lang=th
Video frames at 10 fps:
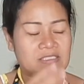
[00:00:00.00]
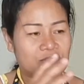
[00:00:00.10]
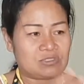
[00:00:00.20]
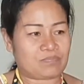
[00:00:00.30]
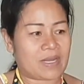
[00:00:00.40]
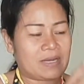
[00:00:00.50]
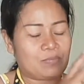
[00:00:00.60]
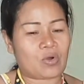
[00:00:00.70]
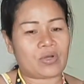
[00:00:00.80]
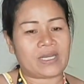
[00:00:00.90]
จะสิไปน้ำ
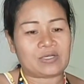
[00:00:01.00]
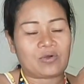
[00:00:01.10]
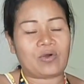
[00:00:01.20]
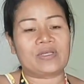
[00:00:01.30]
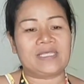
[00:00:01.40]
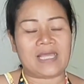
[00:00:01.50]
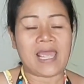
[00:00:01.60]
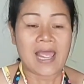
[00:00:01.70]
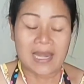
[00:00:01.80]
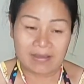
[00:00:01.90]
เกาะนั่นเกาะนี่
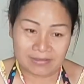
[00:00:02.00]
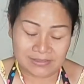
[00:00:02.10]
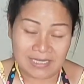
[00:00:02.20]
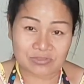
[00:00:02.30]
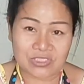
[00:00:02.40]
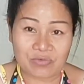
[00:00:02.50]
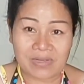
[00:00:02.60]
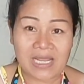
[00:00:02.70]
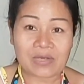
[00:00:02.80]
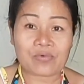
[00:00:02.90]
แล้วก็เท่าที่วิ
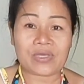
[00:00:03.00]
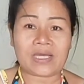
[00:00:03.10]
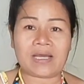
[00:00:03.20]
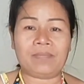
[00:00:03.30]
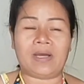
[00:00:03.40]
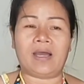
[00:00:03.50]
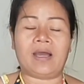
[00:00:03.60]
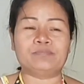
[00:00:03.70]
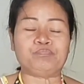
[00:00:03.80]
ไลคุยกับอ่า